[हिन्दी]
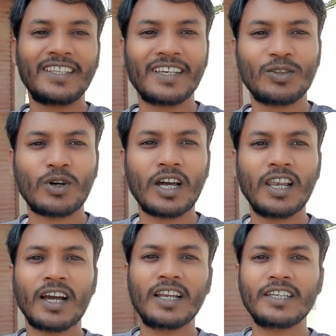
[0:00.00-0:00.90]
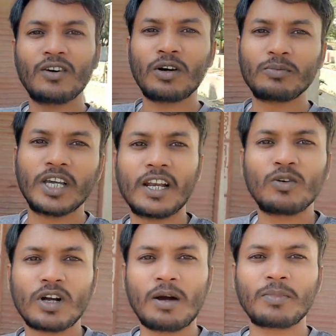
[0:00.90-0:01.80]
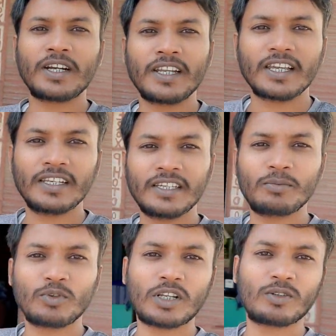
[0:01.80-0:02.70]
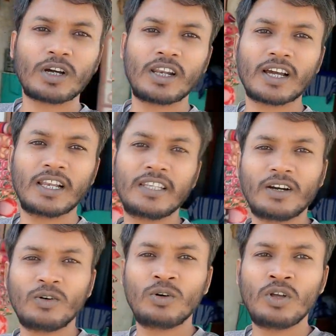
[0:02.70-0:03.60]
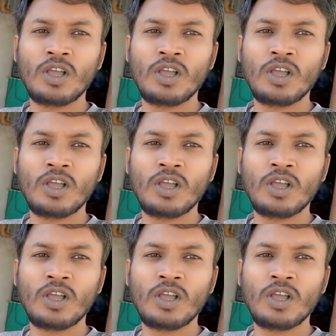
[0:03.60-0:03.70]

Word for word: देखिए दुकान लगा लिया हूँ अब जा रहा हूँ काम करने के लिए पूरा दुकान लगा लिया हूँ